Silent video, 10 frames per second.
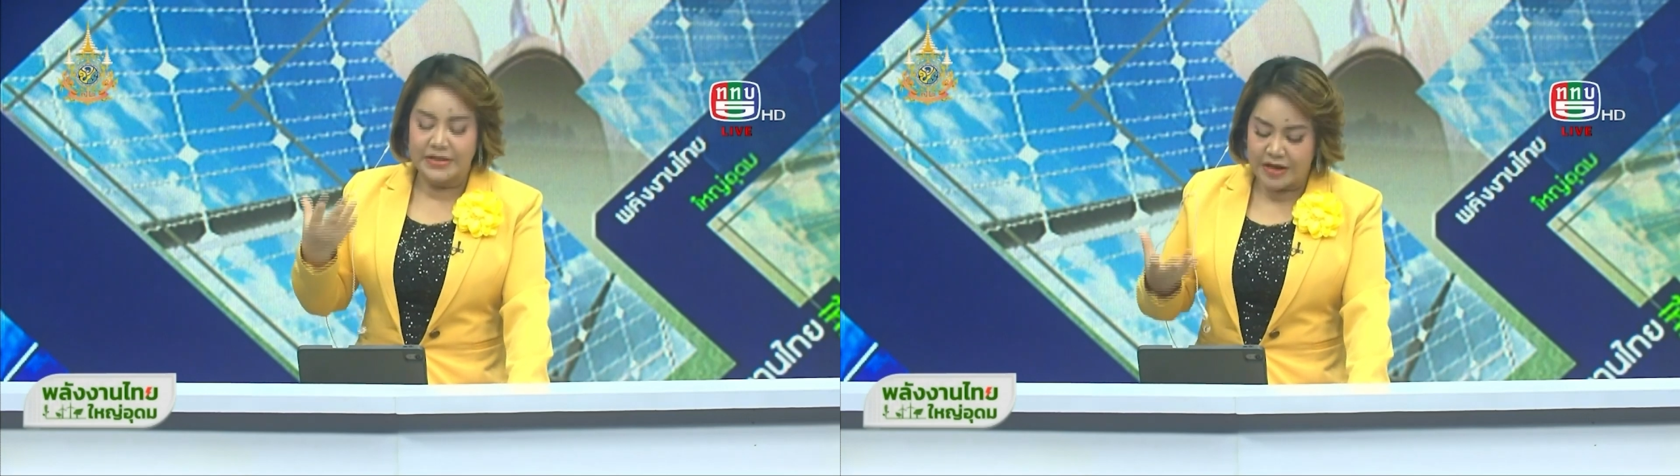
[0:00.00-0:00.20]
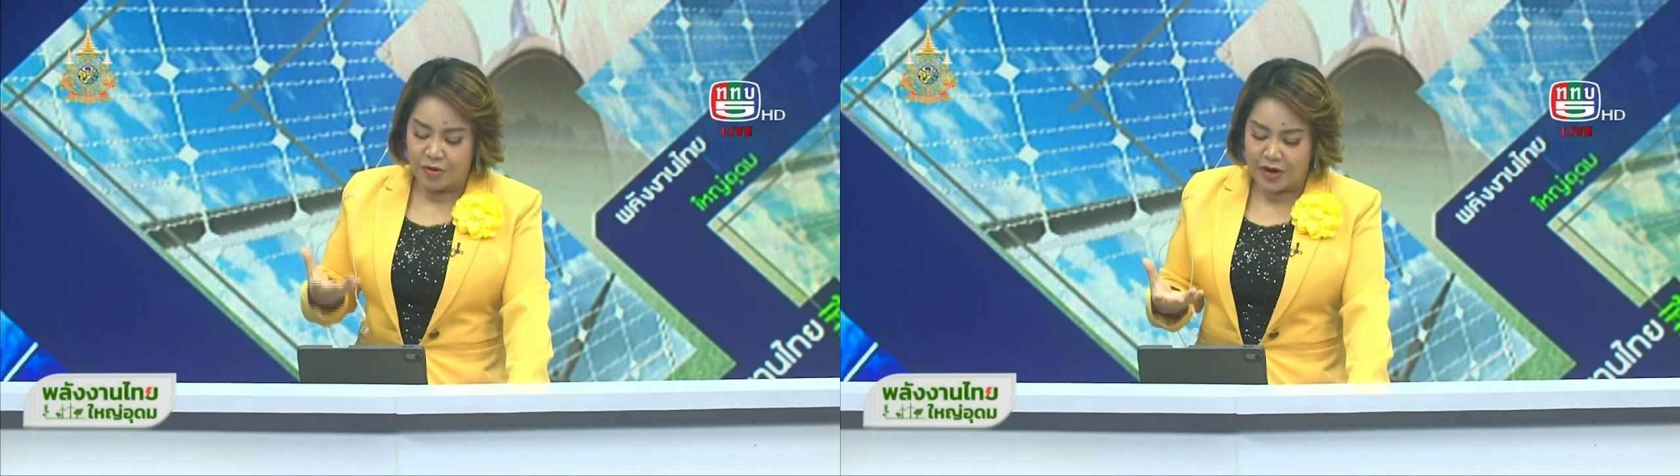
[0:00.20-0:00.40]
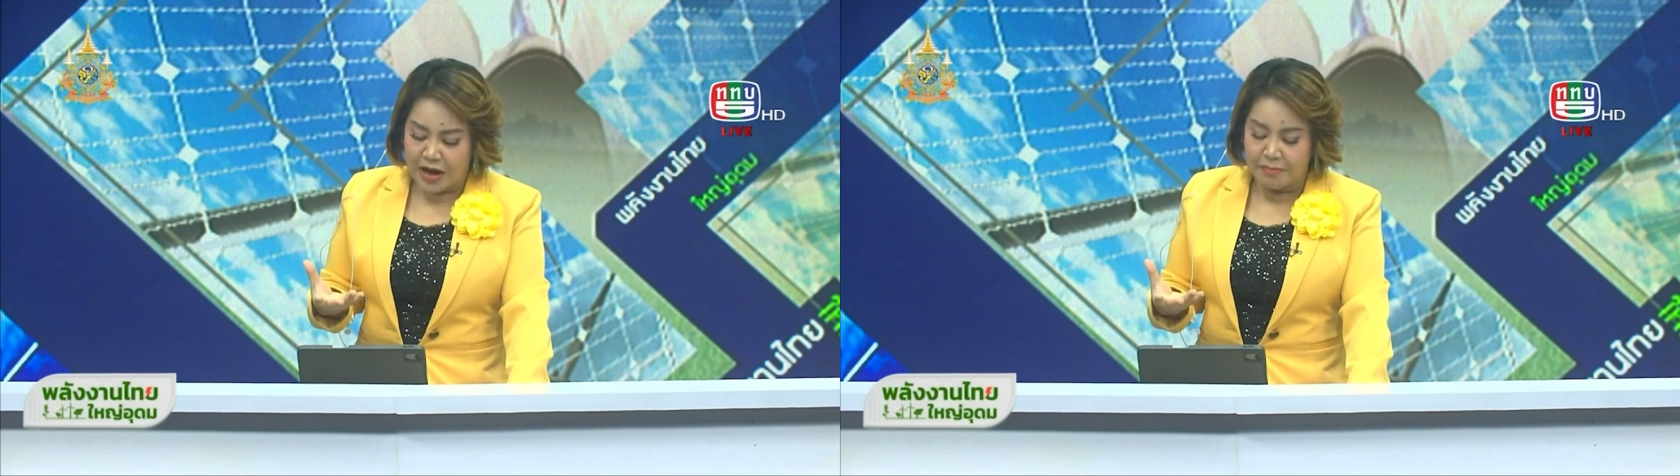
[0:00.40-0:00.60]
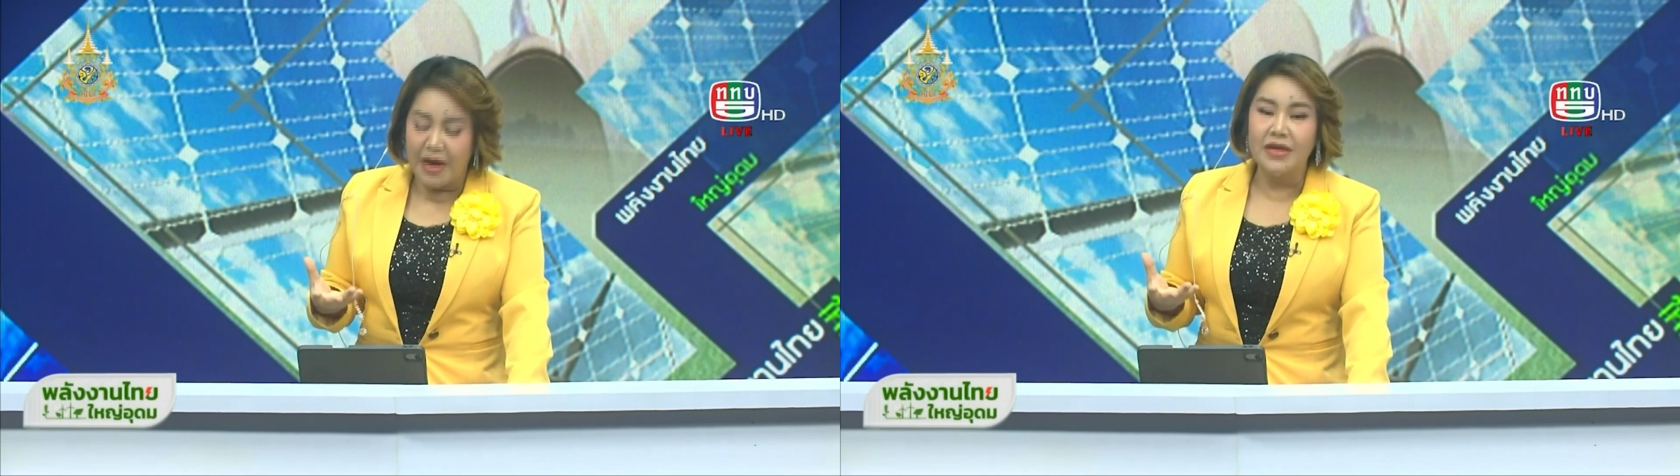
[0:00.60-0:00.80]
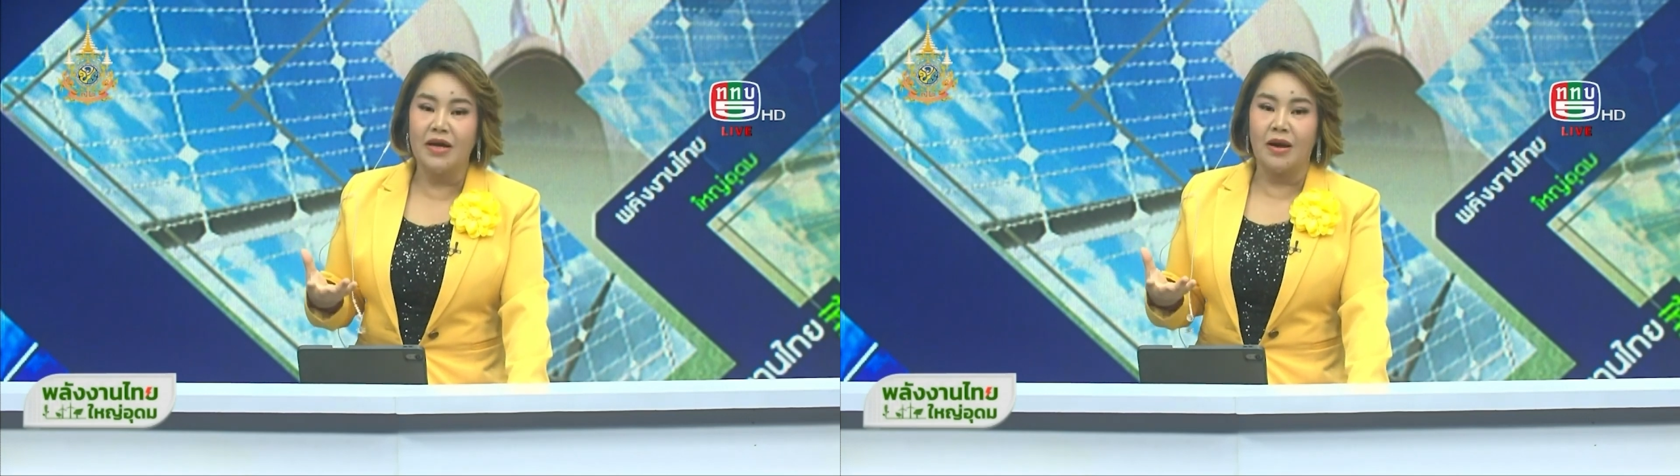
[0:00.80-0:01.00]
ดีเซลนั้น
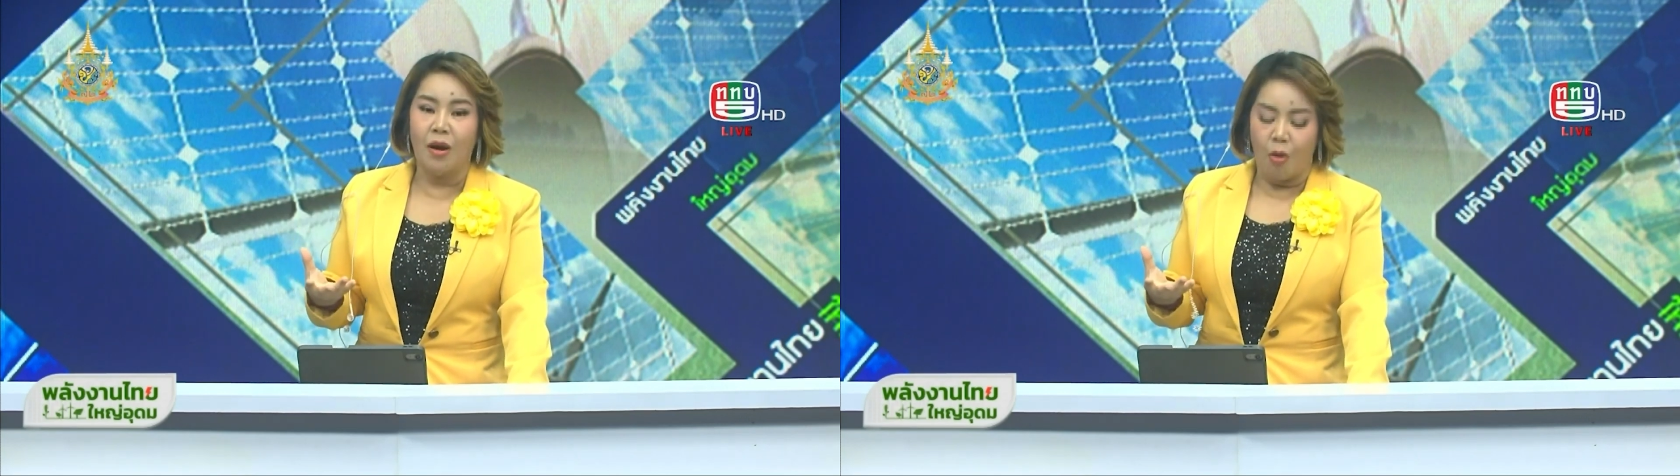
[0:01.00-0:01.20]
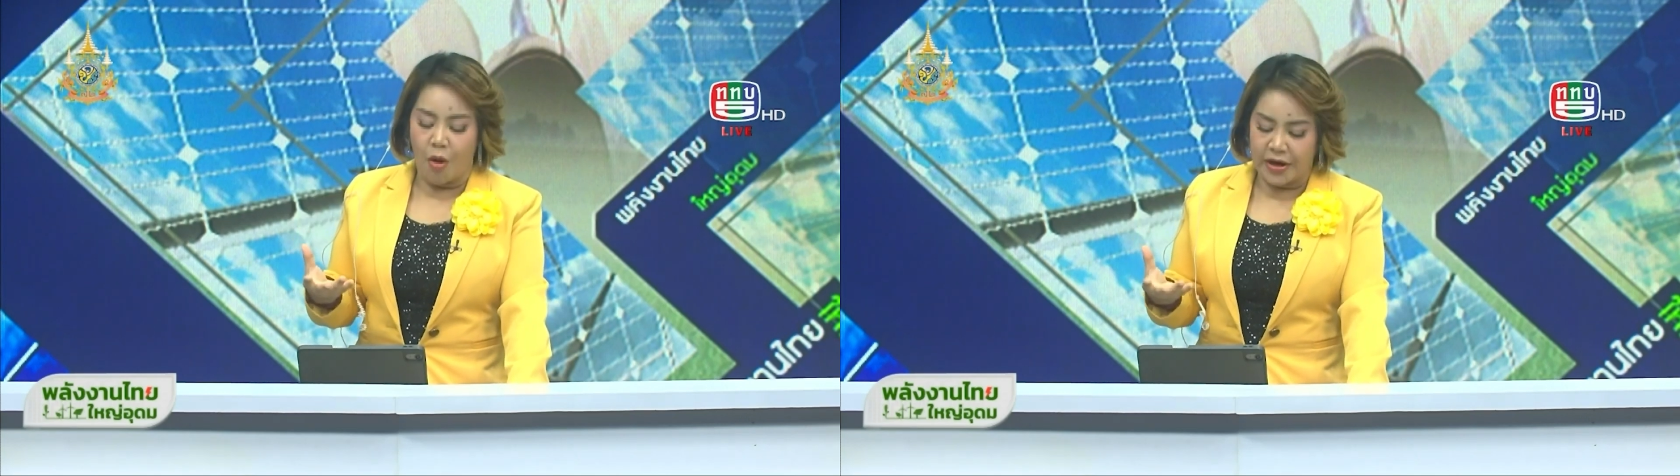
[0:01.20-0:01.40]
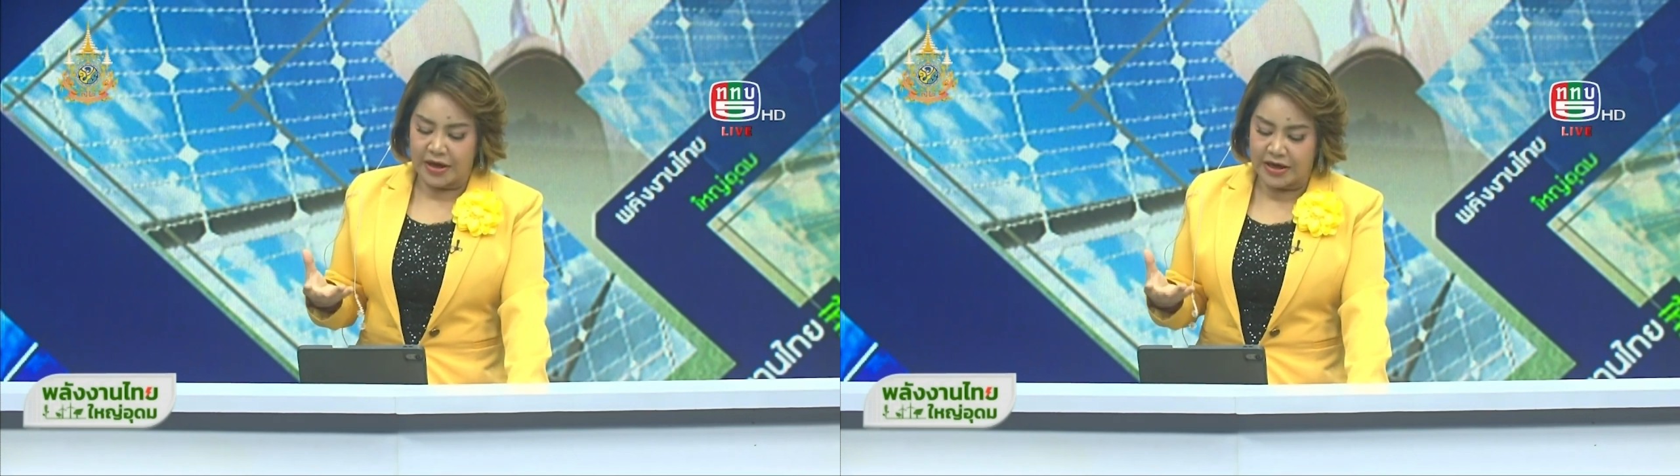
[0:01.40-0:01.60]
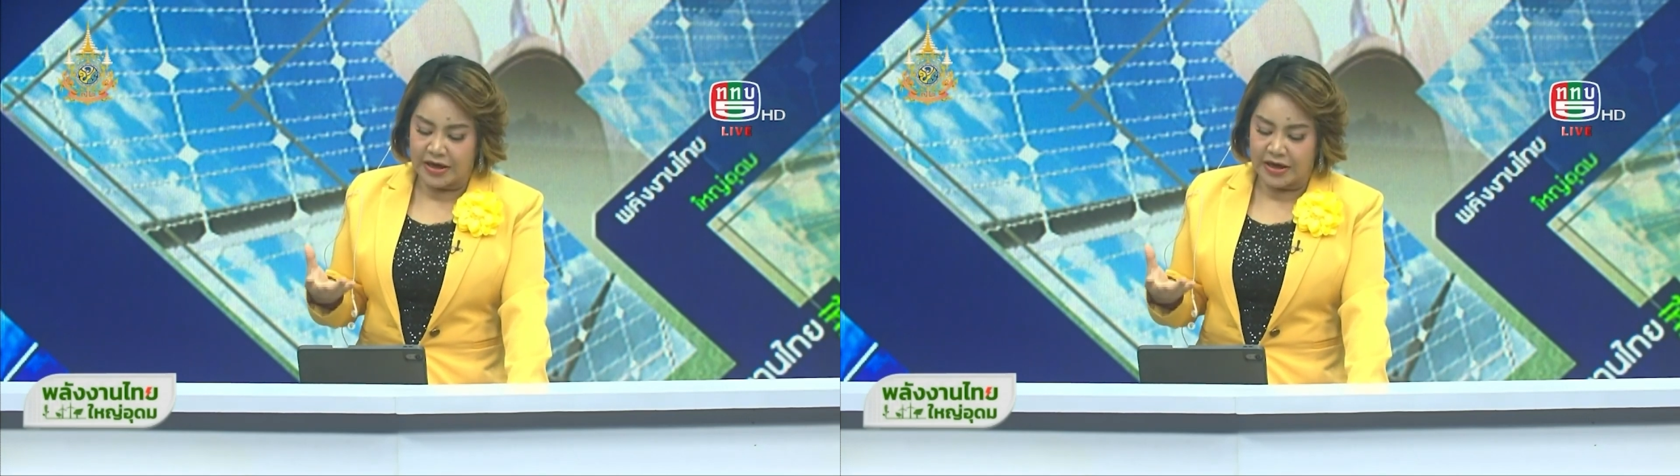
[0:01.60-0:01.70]
ไม่เดือดร้อน